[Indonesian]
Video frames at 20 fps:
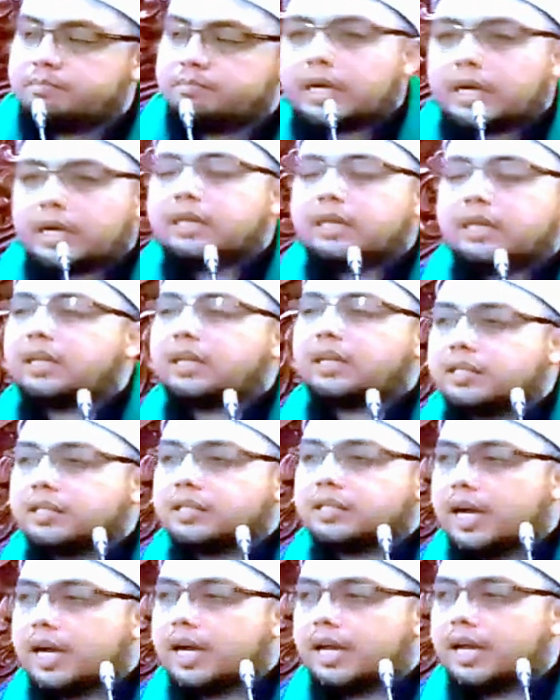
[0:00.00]
Maka di tengah
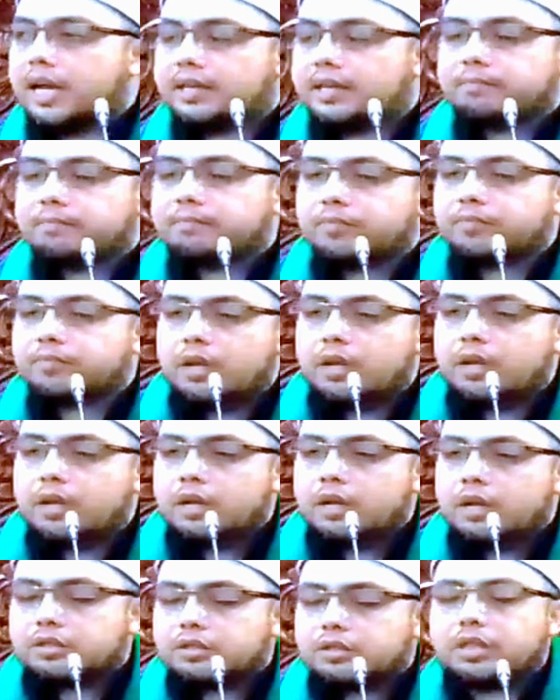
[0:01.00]
jalan
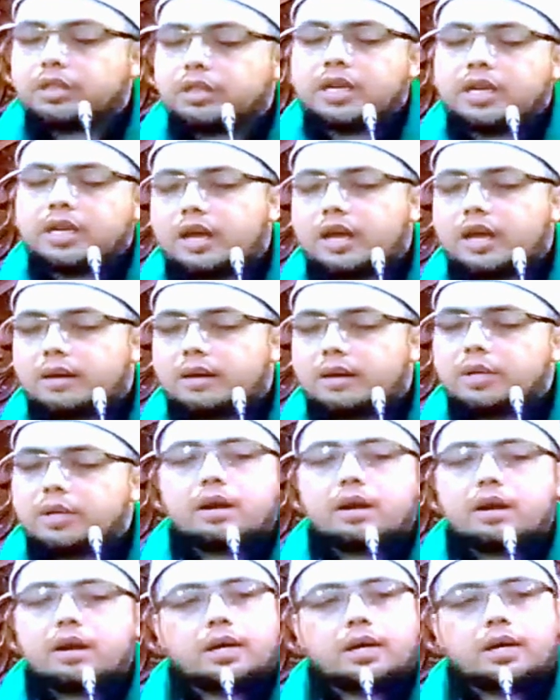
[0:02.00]
Sayyidina
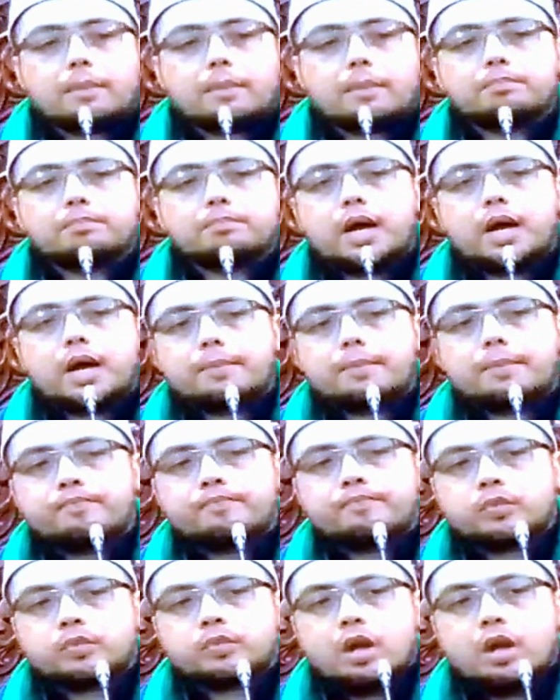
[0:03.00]
Bilal bin Rabah